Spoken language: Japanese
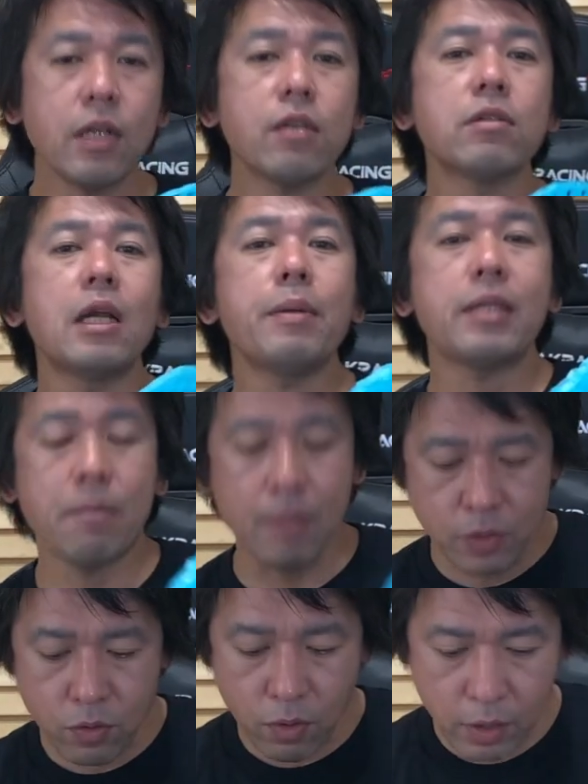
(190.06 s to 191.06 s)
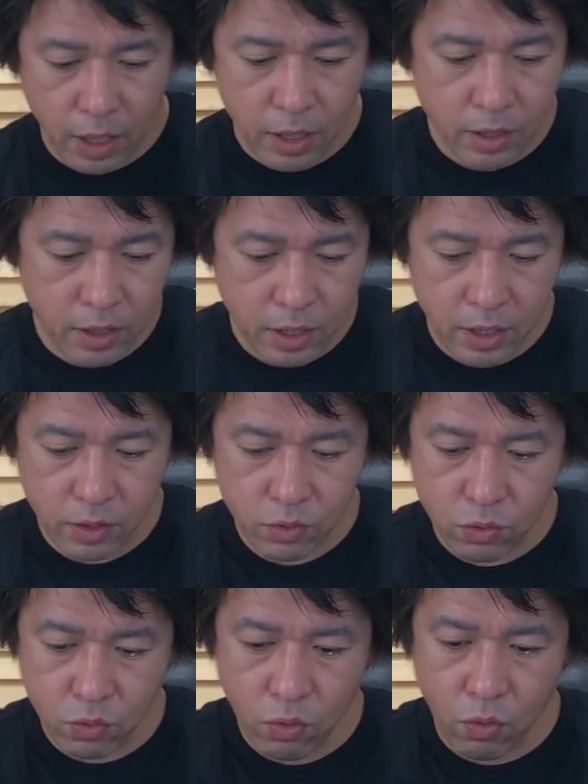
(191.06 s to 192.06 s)
比べてみましょうかね
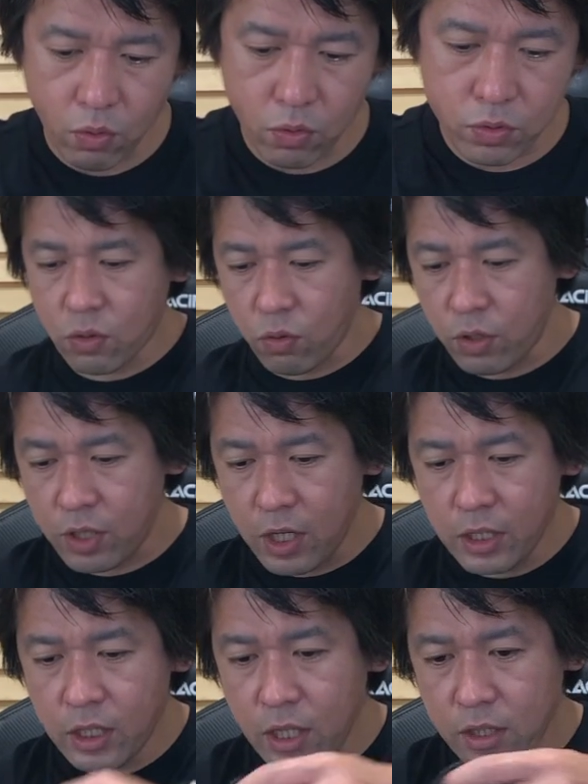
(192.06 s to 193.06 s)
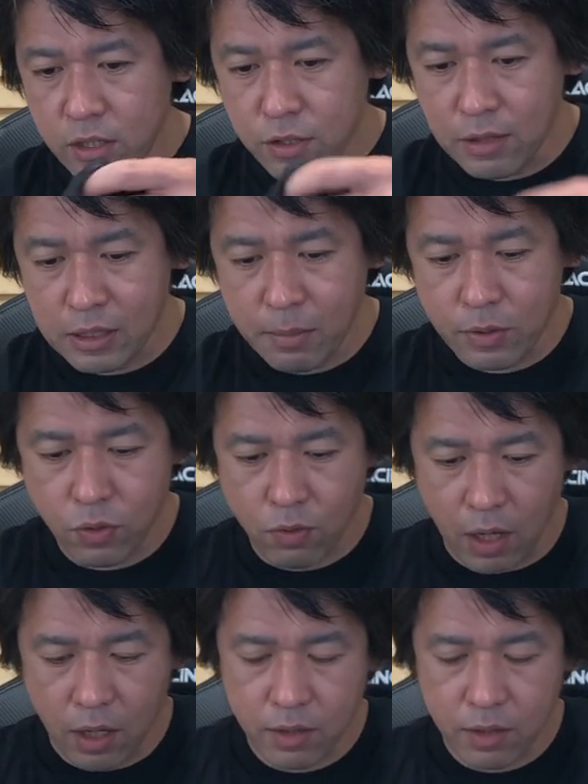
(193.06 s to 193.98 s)
えー、っとこれ入れて座ってみましょうか